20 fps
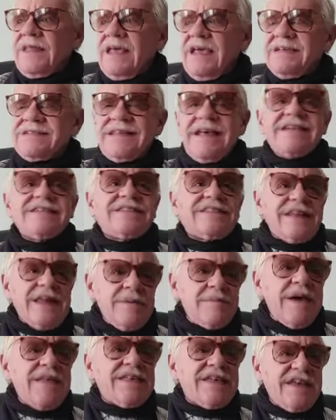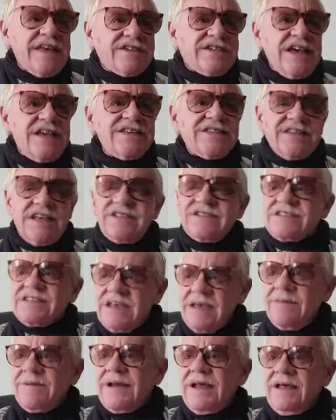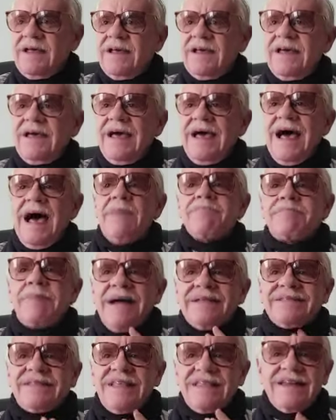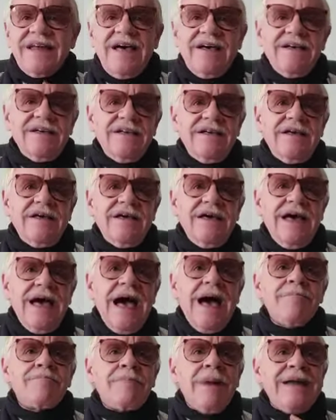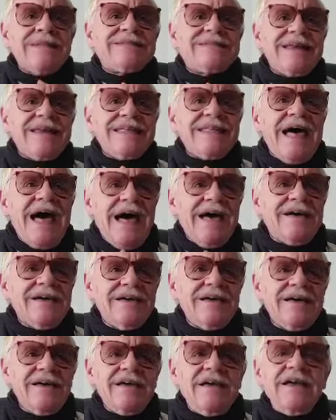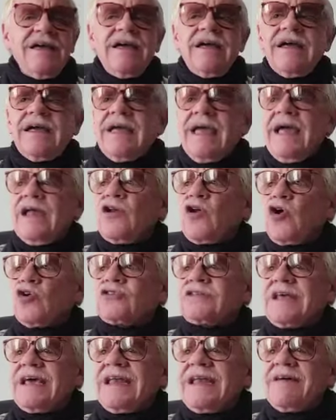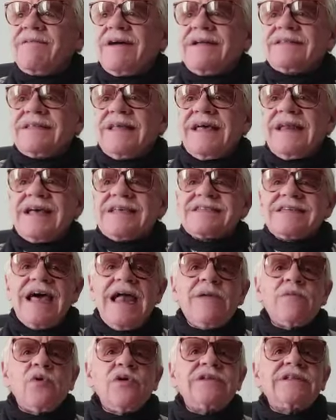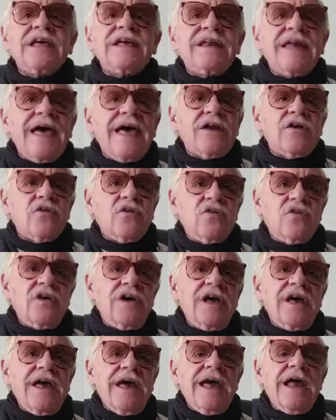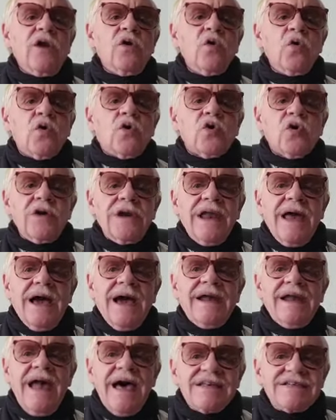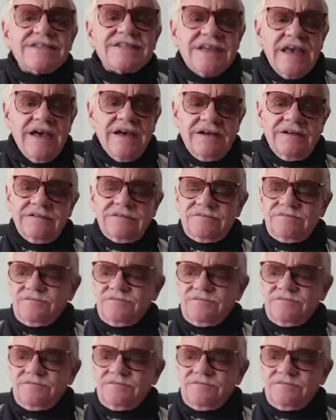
esta extrema derecha insensible, apátrida, apátrida, que no tiene bandera salvo el dinero, el lucro y la ganancia.